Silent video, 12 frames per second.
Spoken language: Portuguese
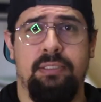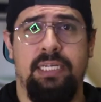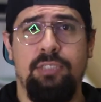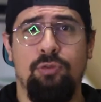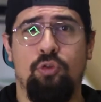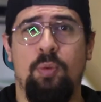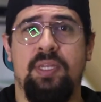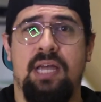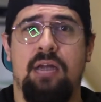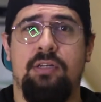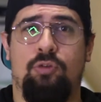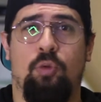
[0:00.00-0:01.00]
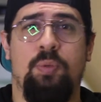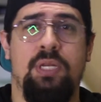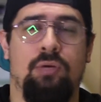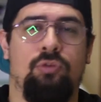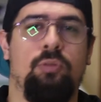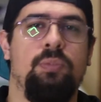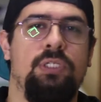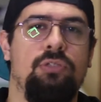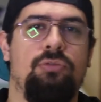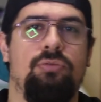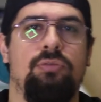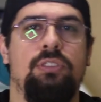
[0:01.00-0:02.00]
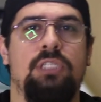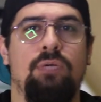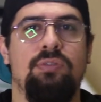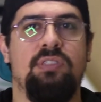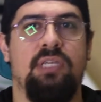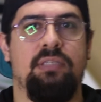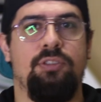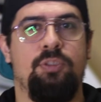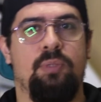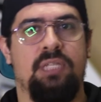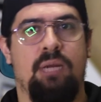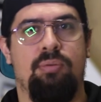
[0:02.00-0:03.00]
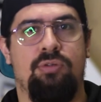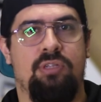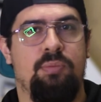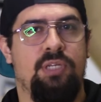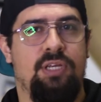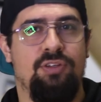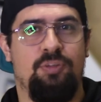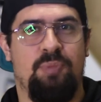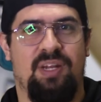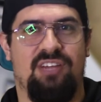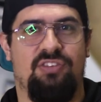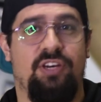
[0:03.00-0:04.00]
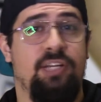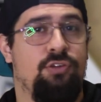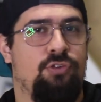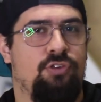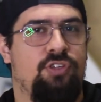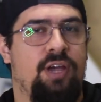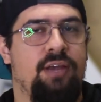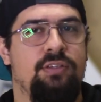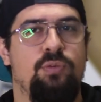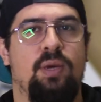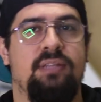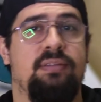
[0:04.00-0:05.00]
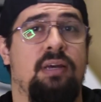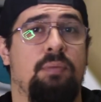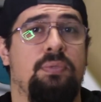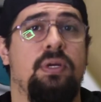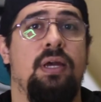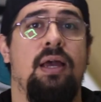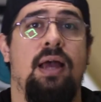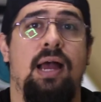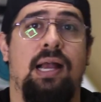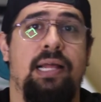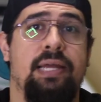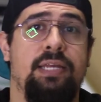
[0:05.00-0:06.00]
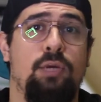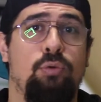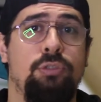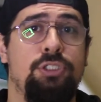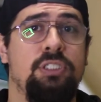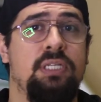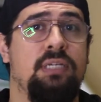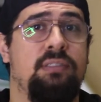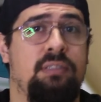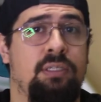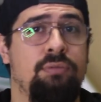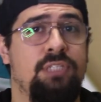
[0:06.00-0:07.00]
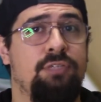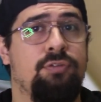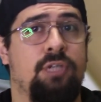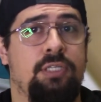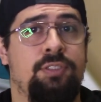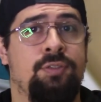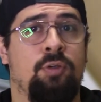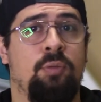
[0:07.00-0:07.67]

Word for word: Deixe nos comentários a sua opinião sobre isso e não esqueça de mandar para seus amiguinhos pelas redes sociais e WhatsApp. A galera que curte dança e não teve coragem de